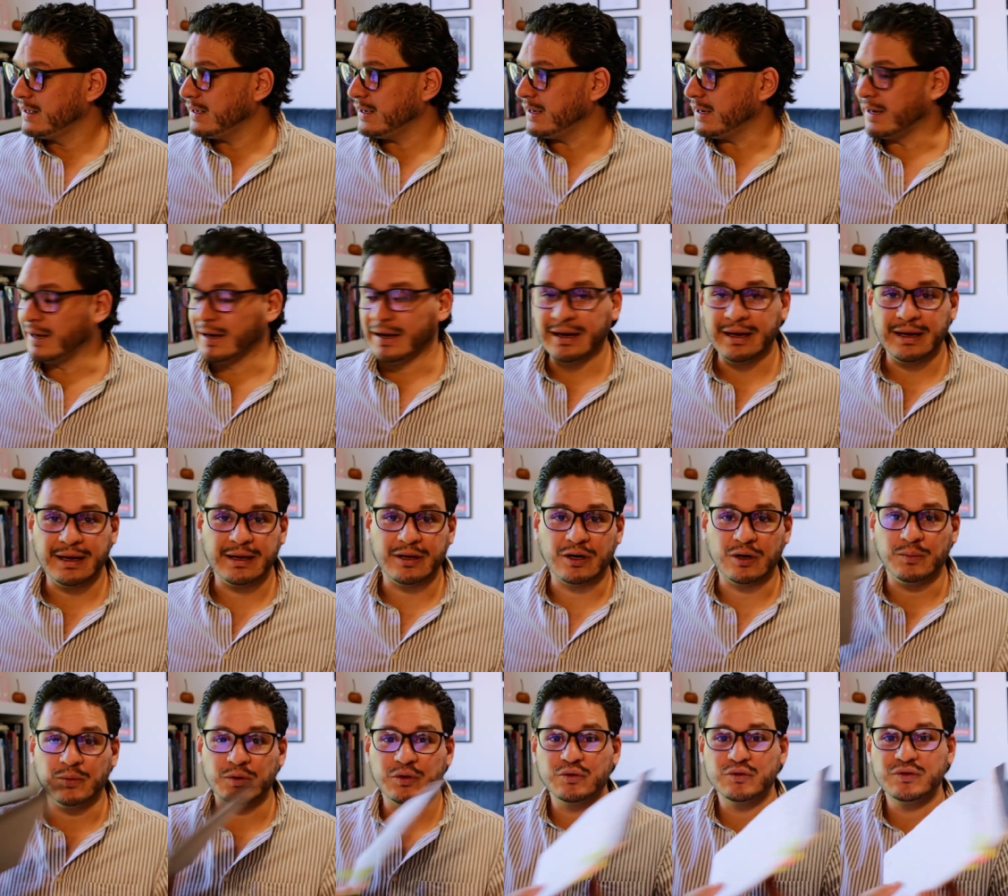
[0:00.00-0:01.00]
Eh,
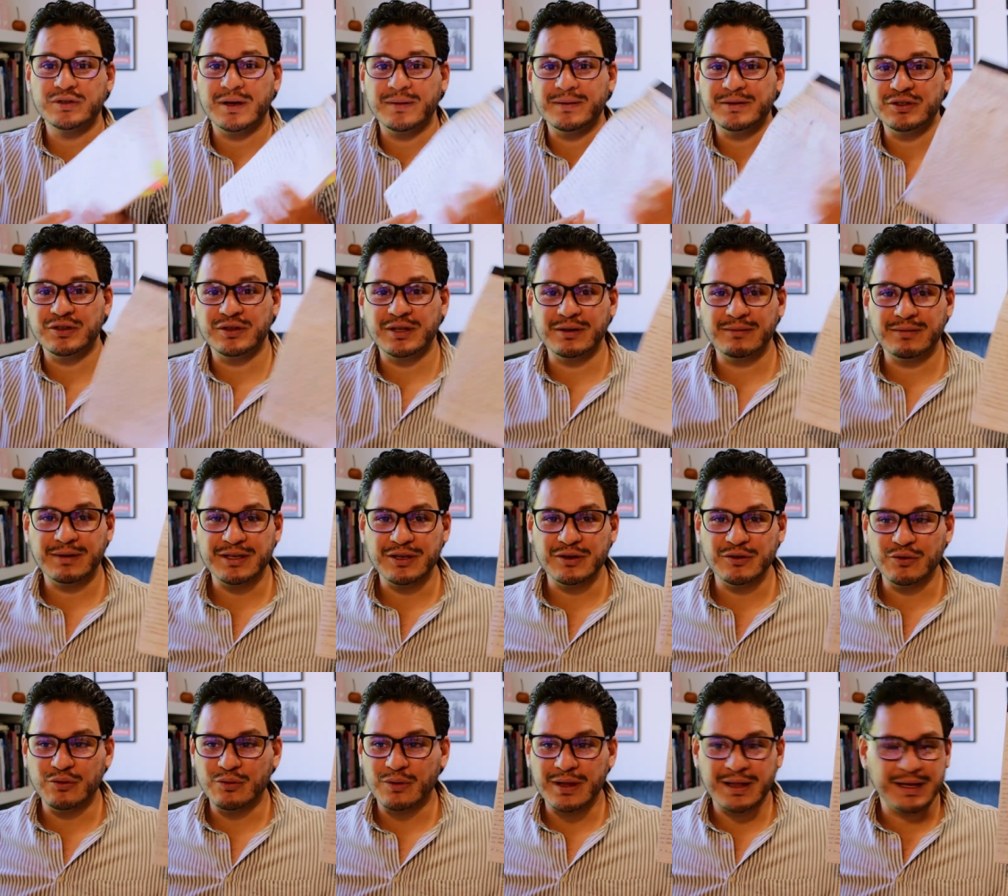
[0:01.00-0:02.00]
como tú sabes, yo tengo aquí
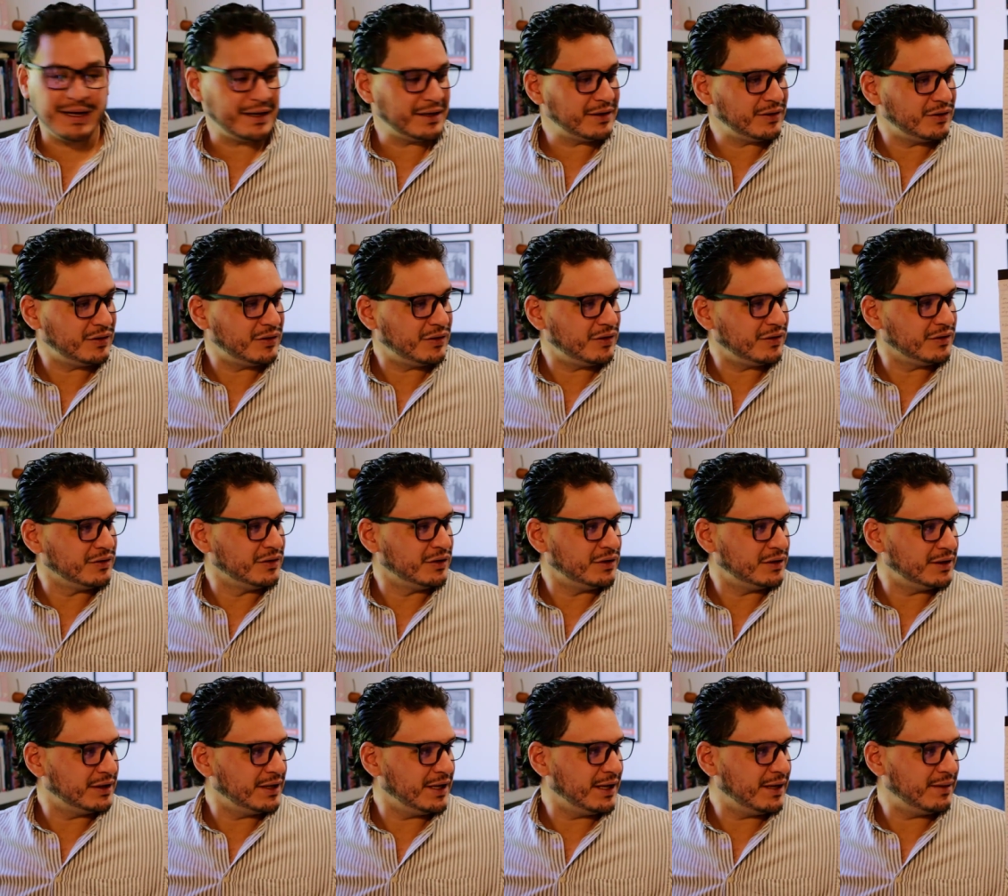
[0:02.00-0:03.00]
un cuaderno
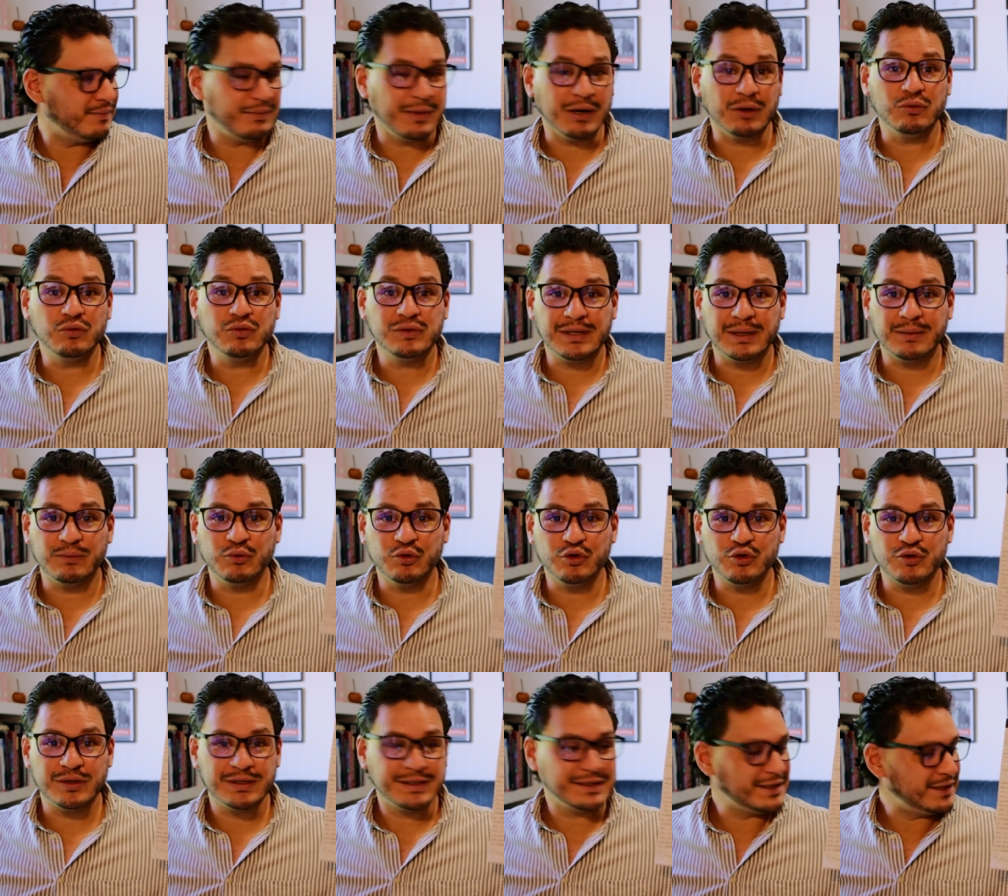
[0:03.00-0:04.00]
donde me gusta
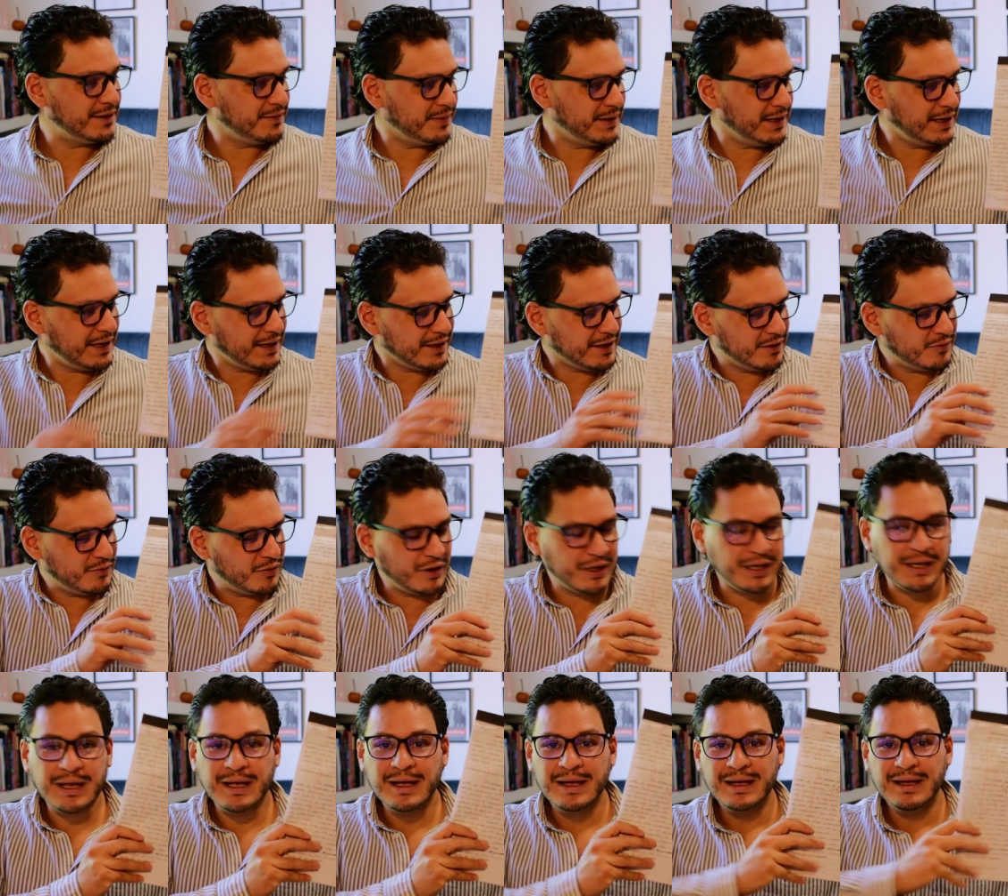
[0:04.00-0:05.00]
mucho escribir. Aquí
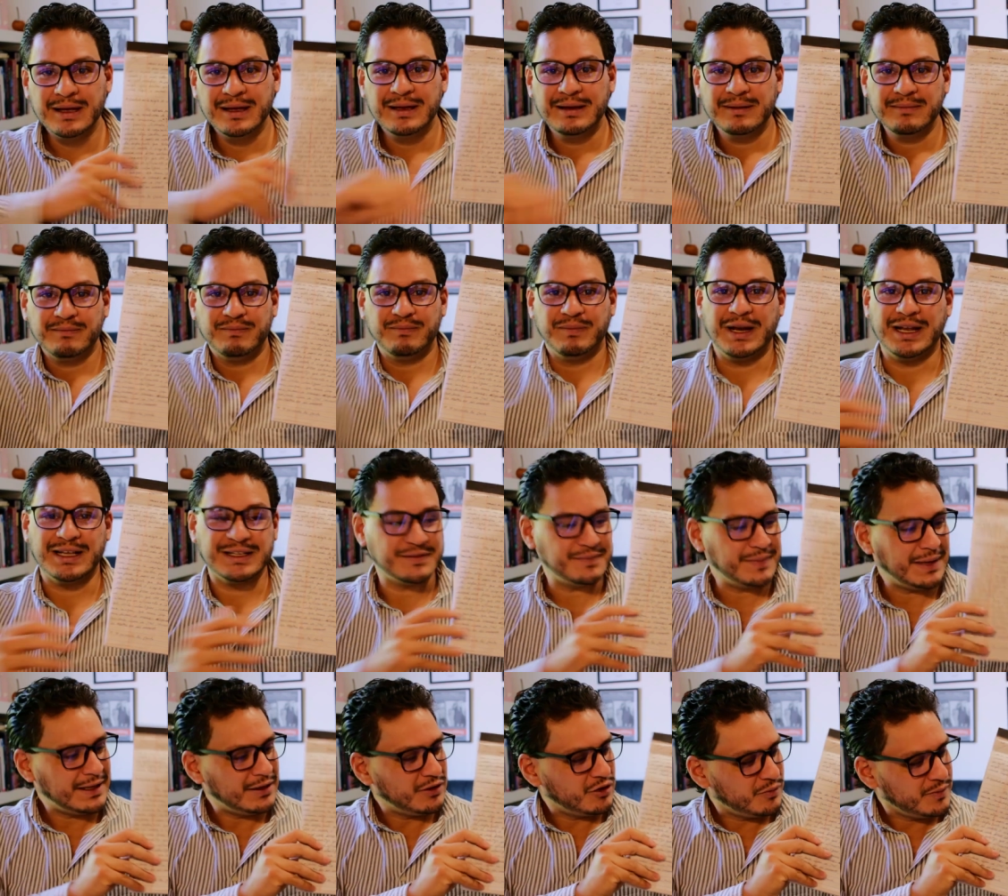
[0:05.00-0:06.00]
voy
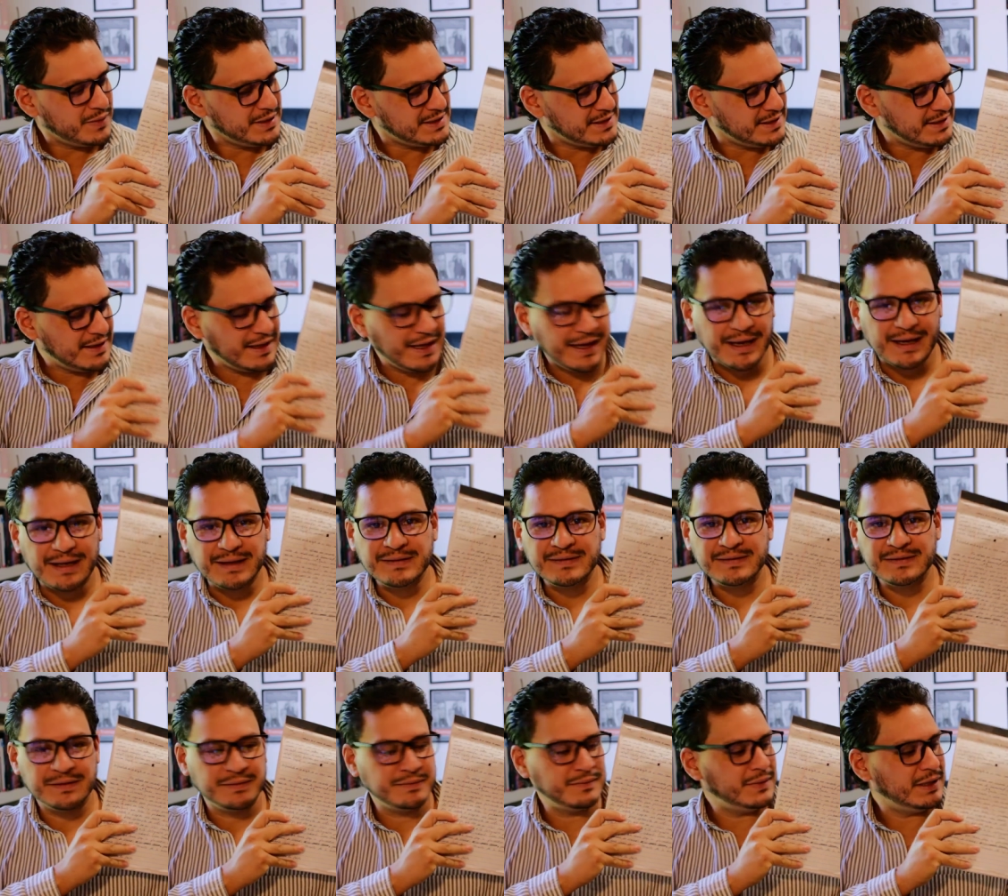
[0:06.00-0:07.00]
plasmando mis
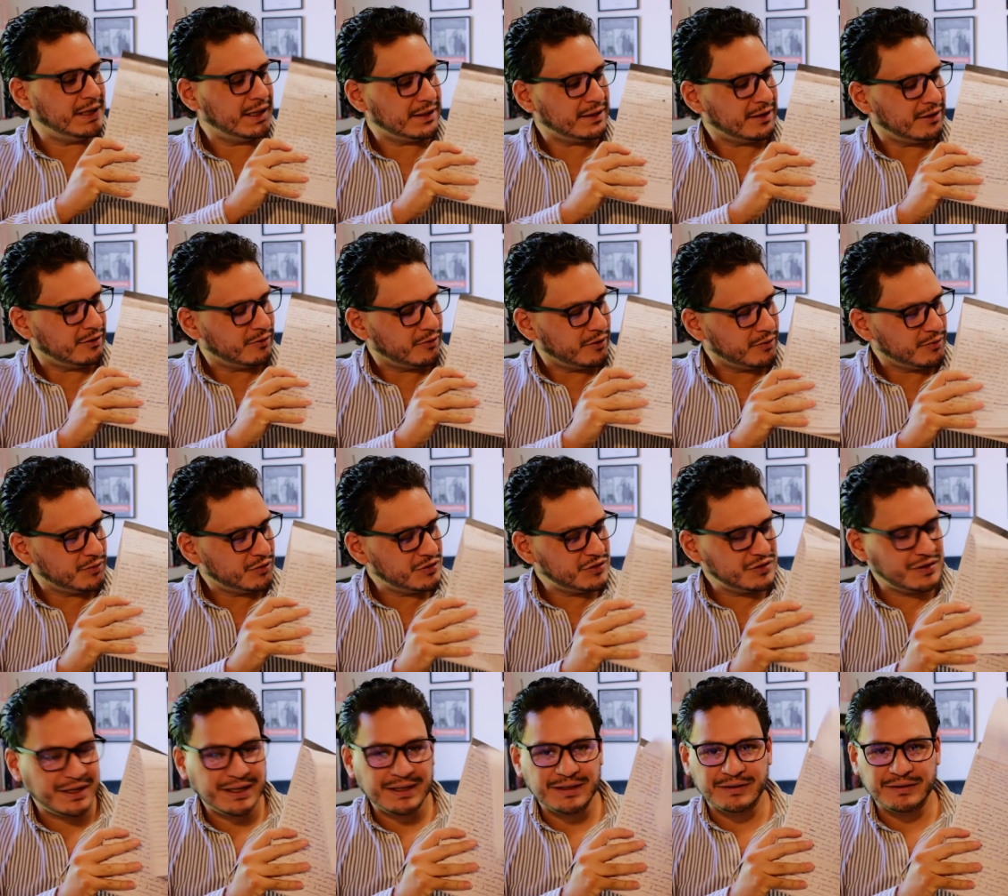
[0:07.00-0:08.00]
ideas. Mira, te lo voy
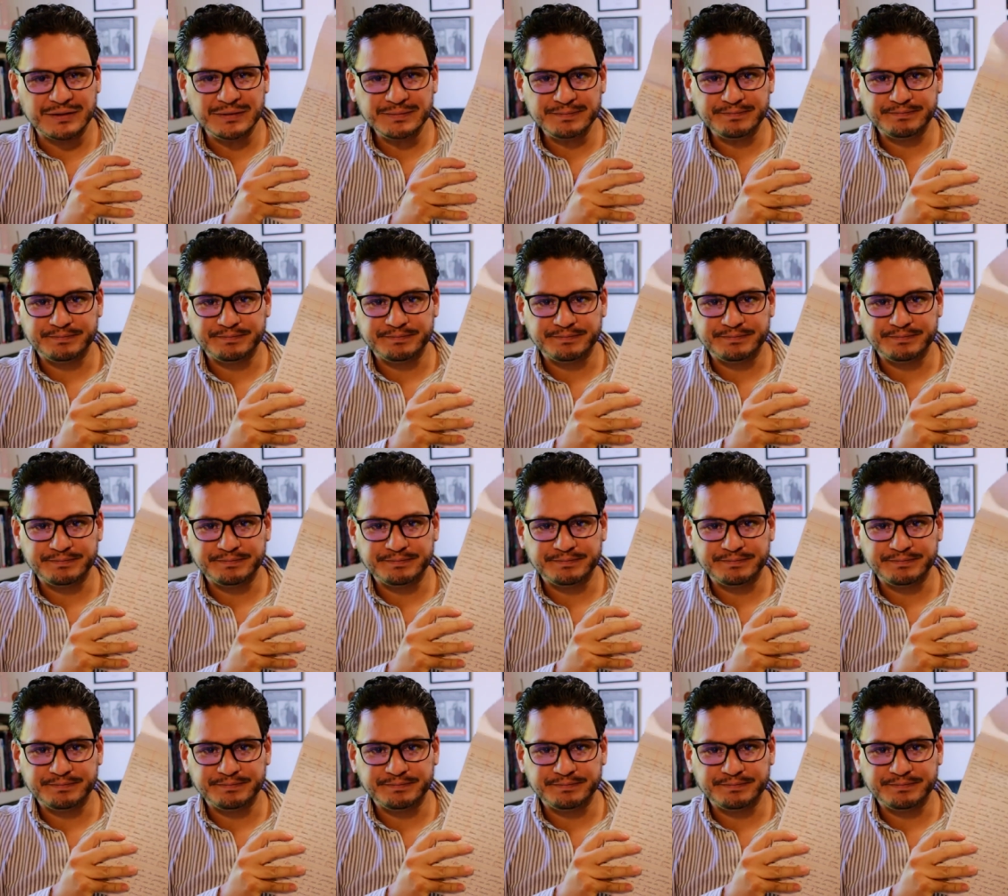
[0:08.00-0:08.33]
mostrando.